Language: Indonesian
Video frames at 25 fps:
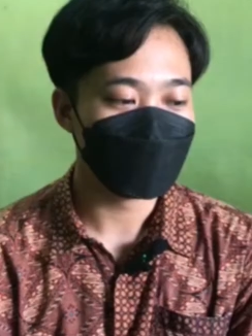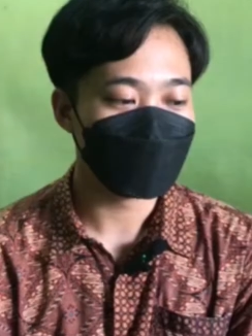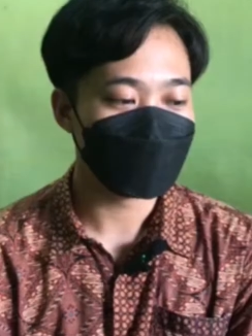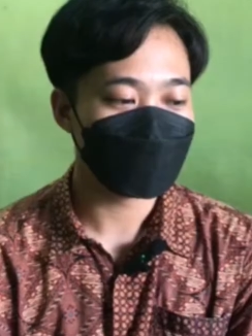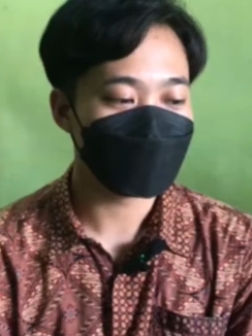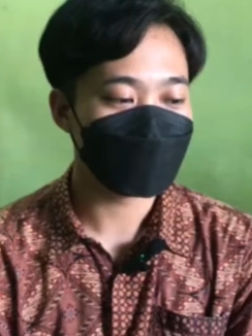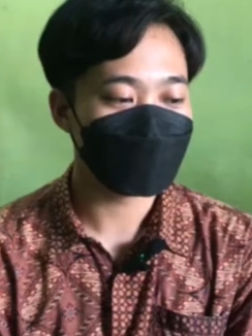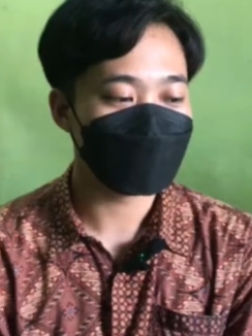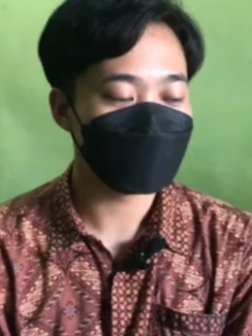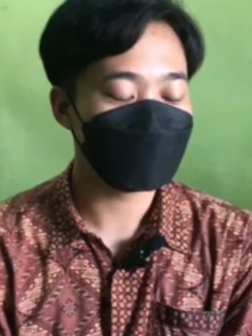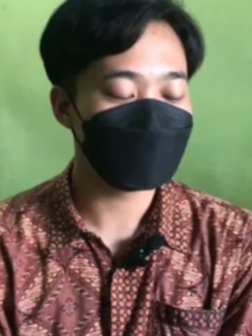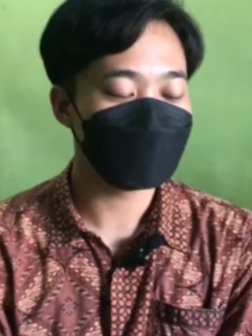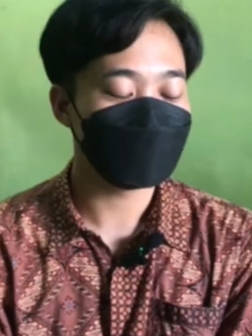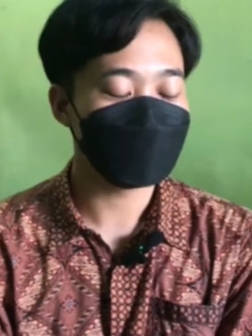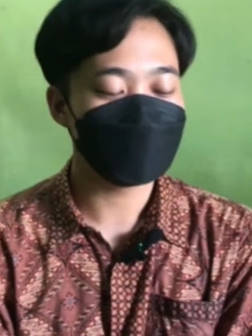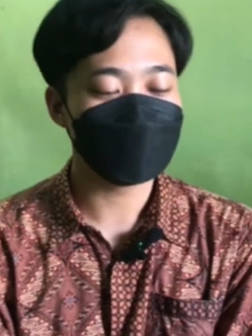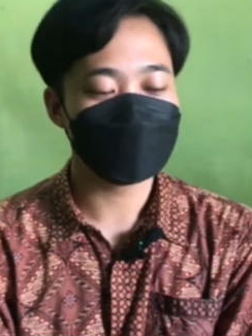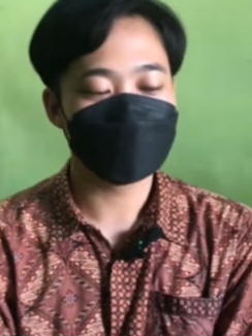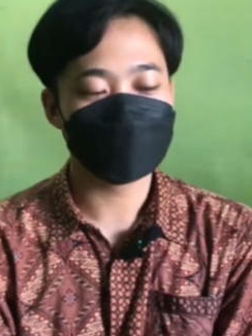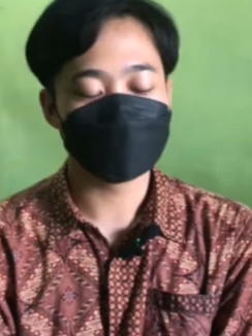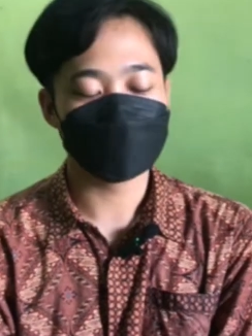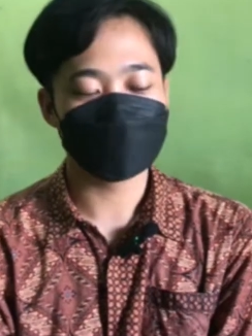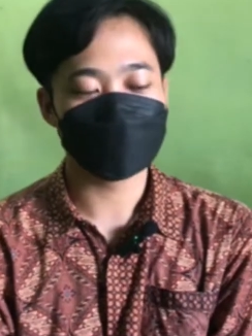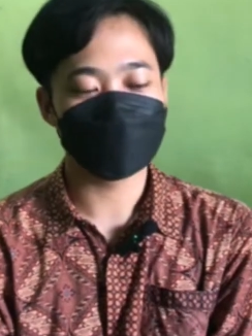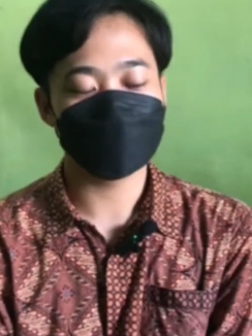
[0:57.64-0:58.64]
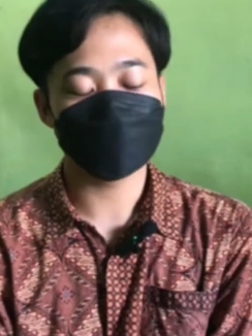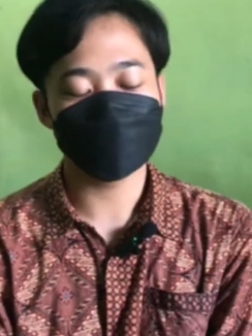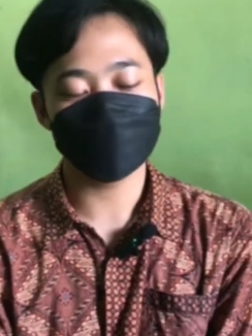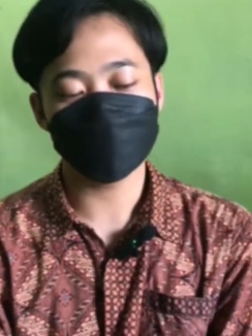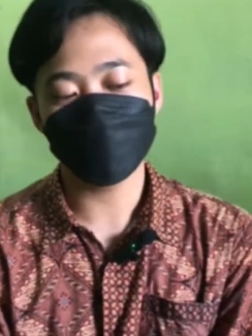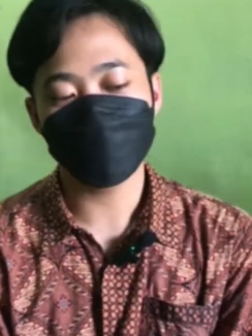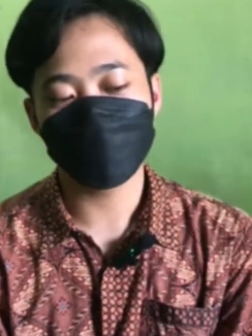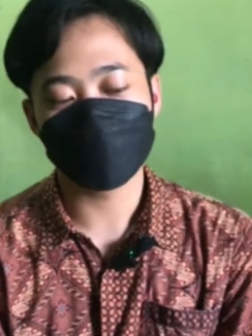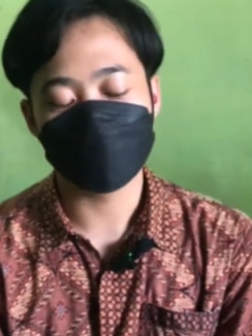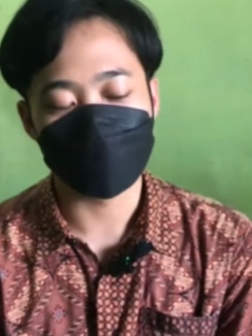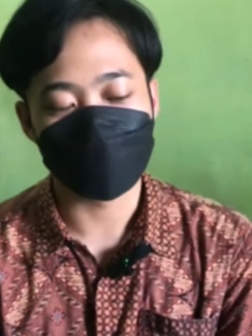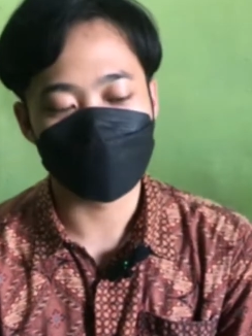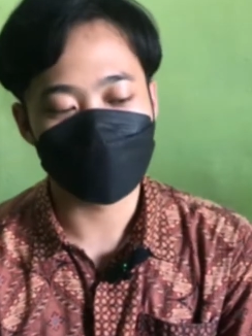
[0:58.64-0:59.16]
Oke, untuk idenya itu
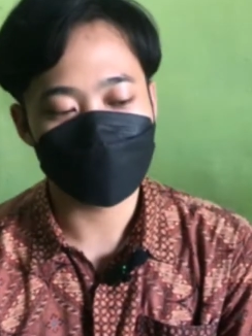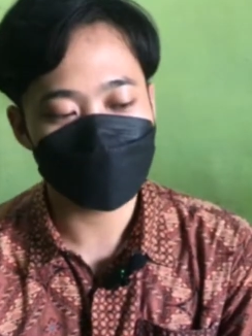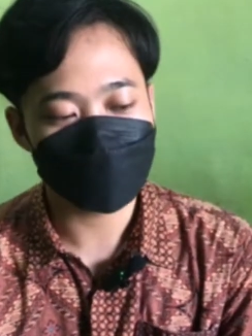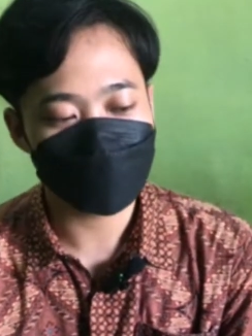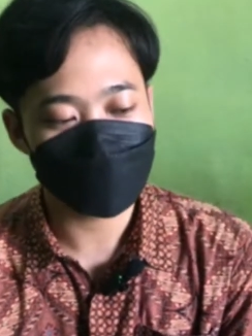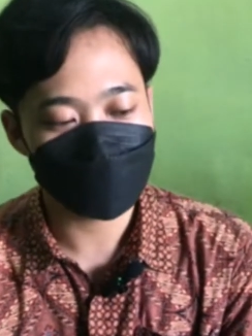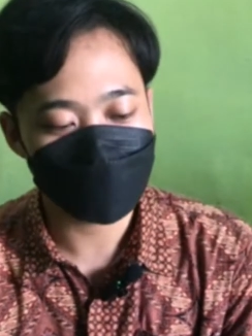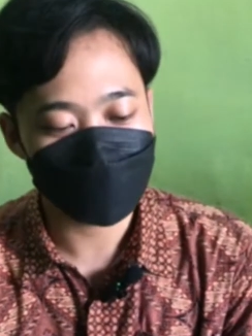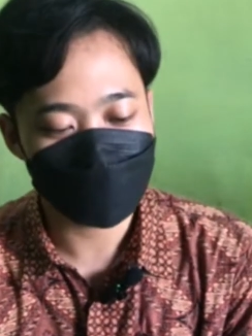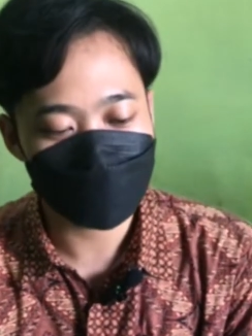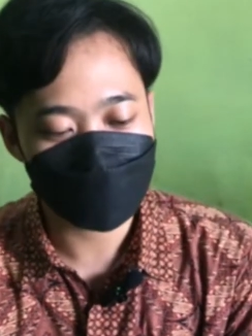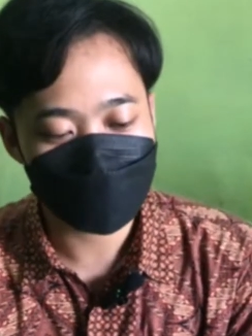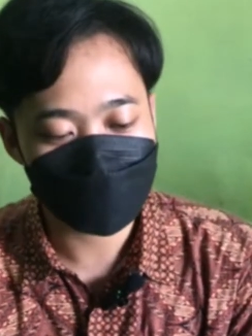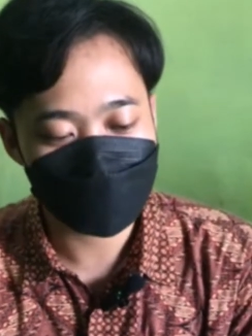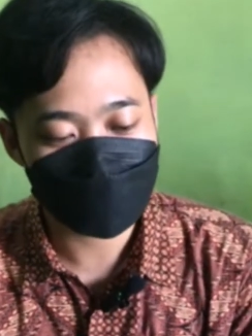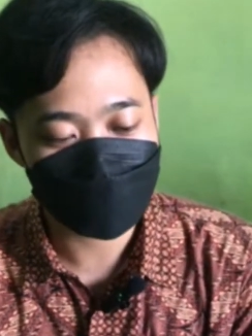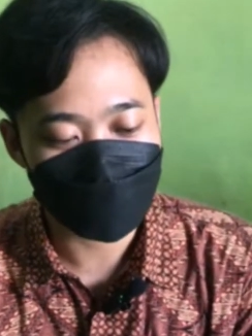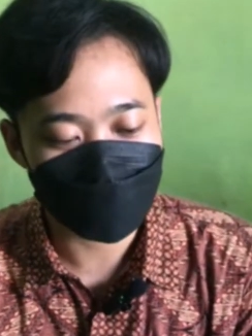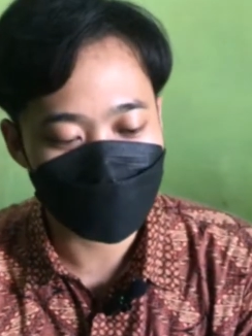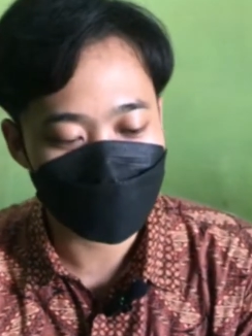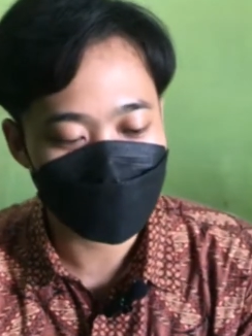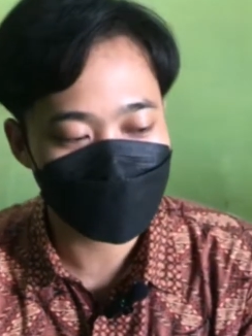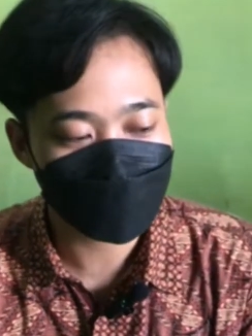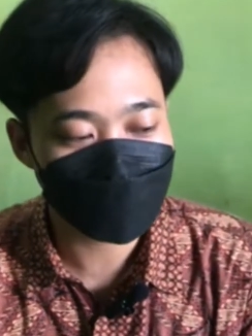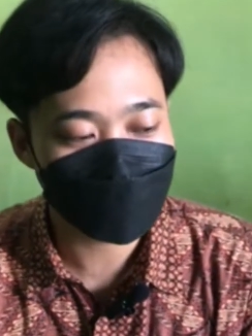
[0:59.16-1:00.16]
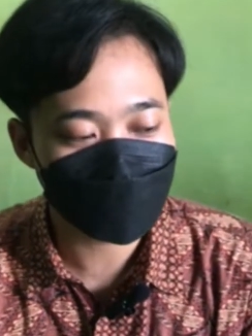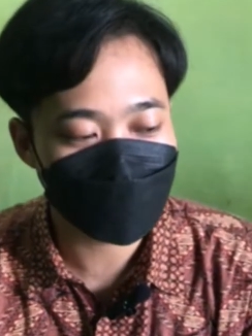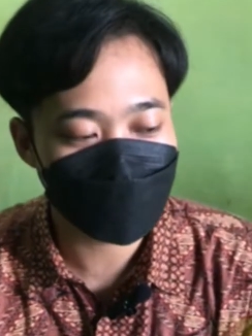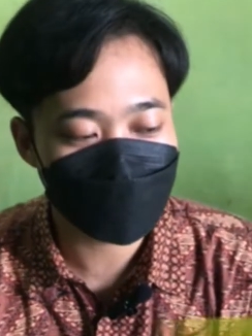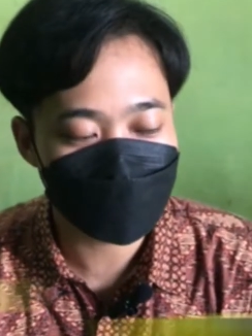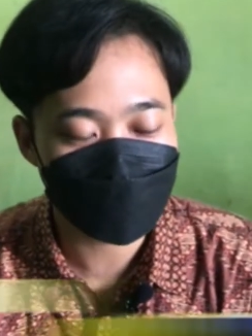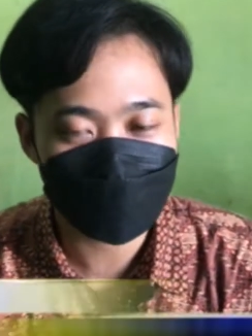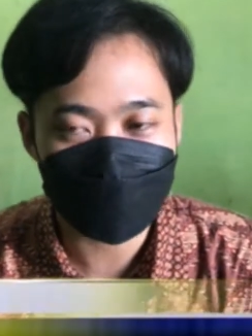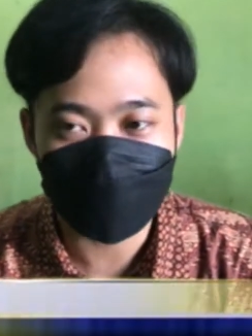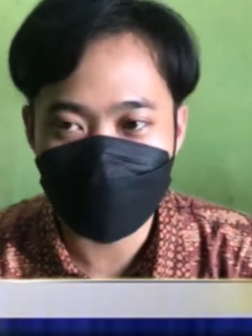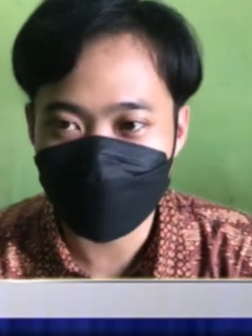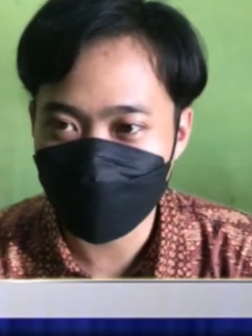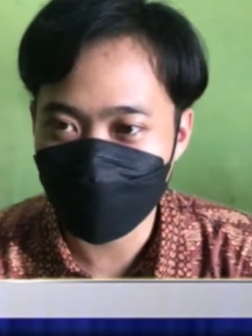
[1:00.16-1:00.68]
berawal saya menjadi
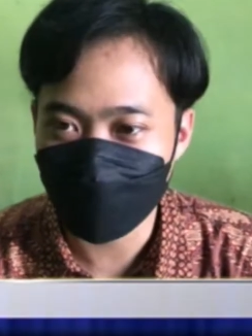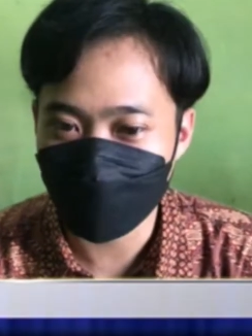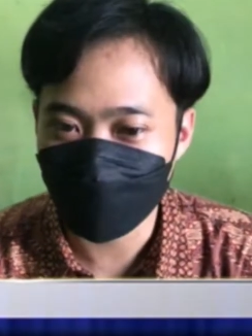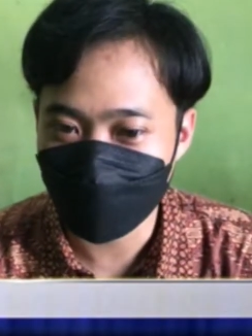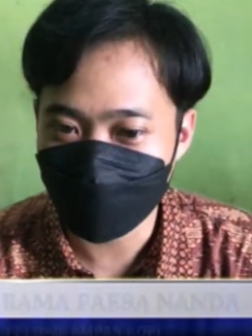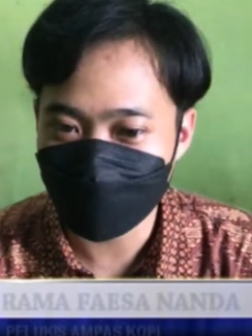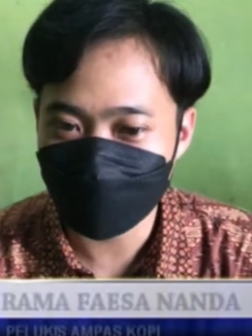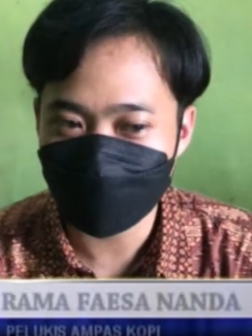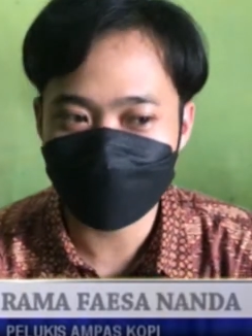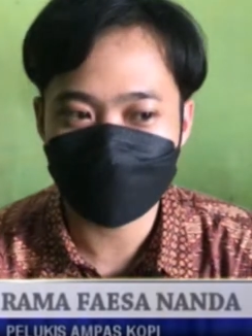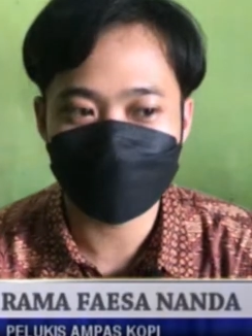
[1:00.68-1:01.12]
karyawan di